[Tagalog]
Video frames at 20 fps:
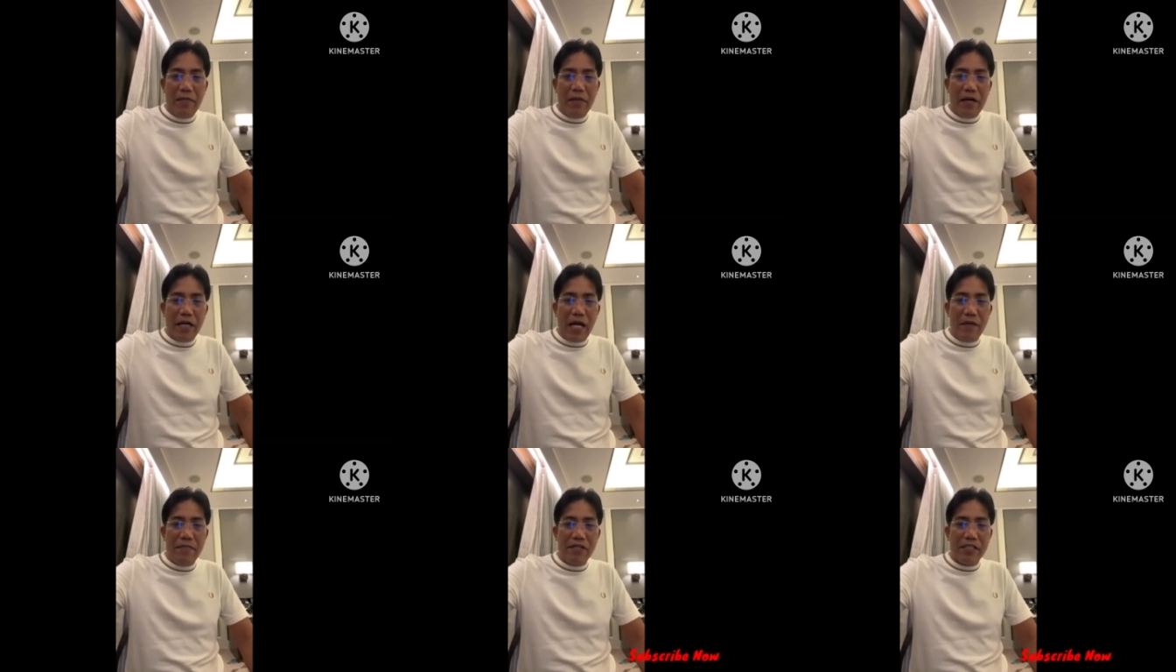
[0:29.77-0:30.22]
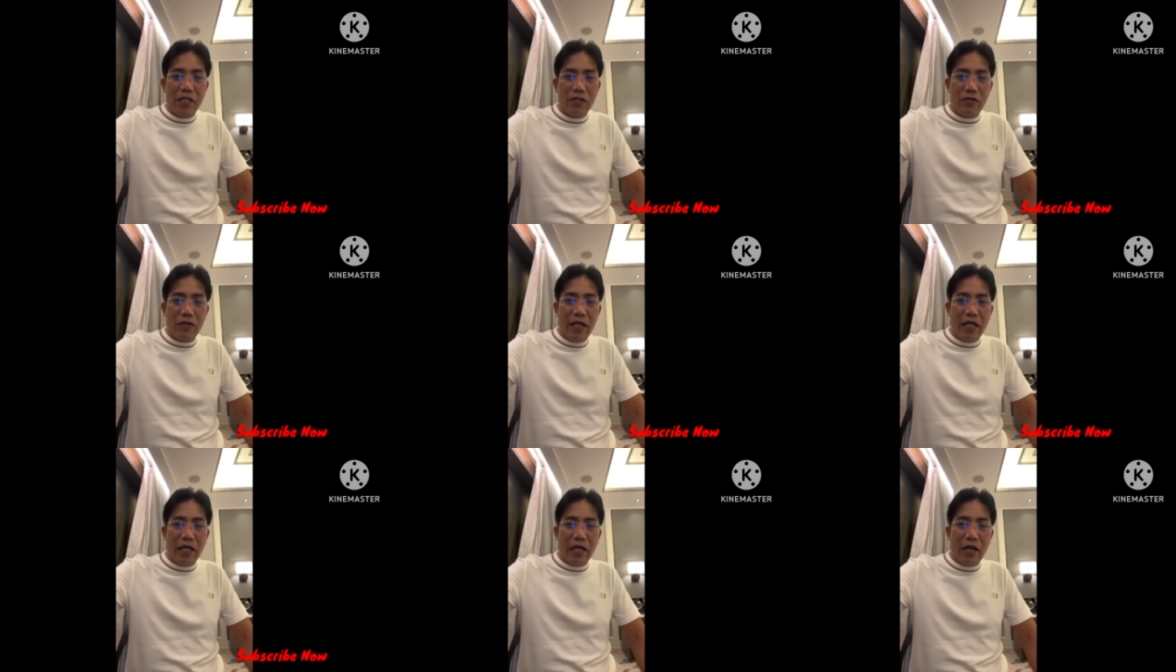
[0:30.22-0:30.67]
marami sa
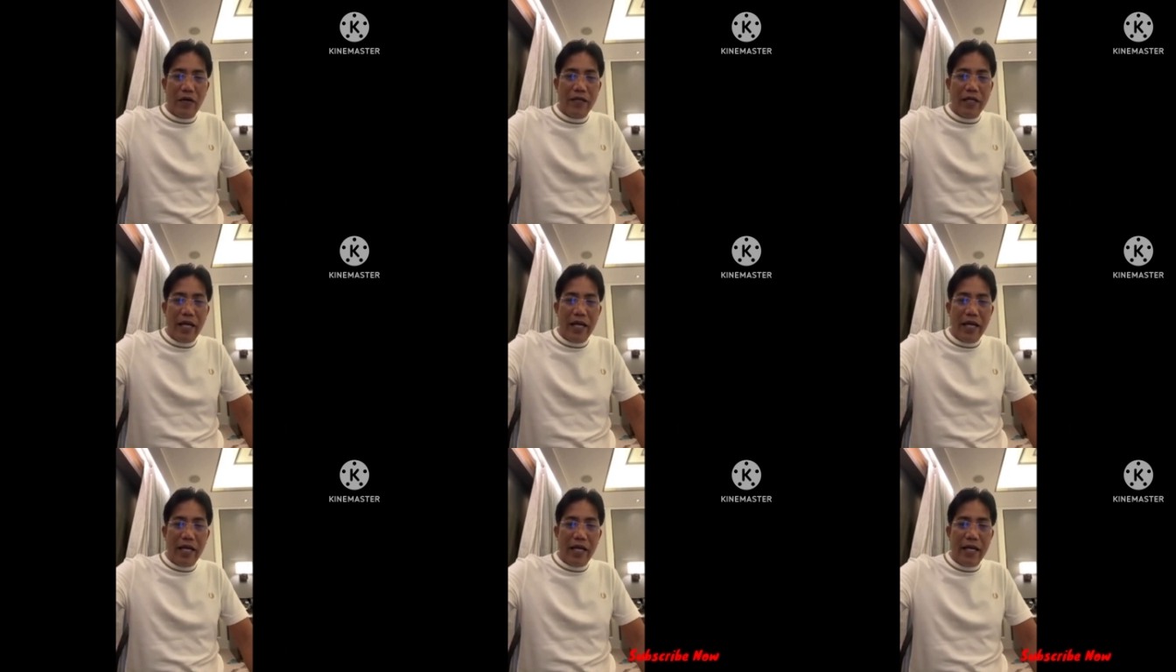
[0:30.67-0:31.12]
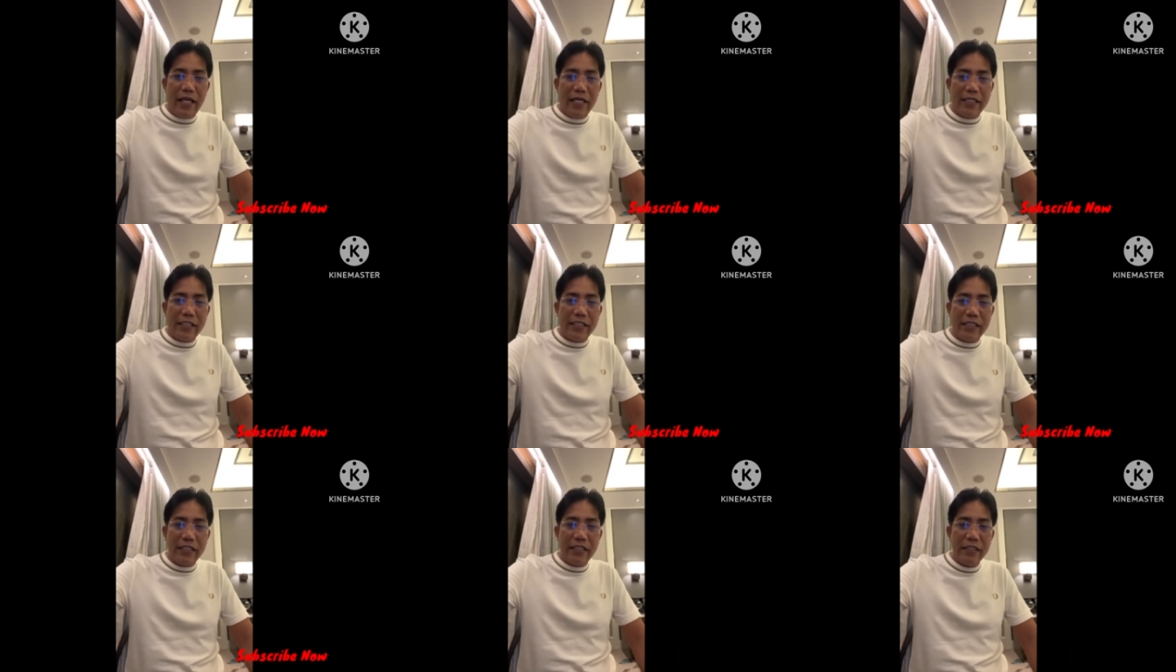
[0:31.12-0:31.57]
Tugigaraw.
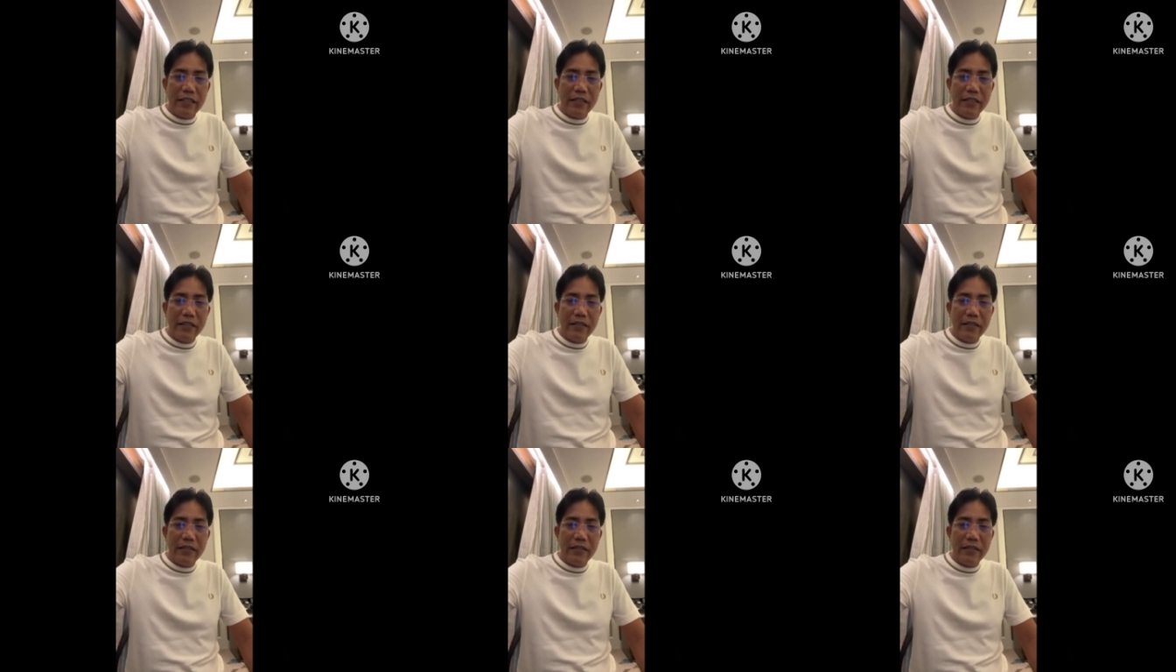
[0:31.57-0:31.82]
Yes.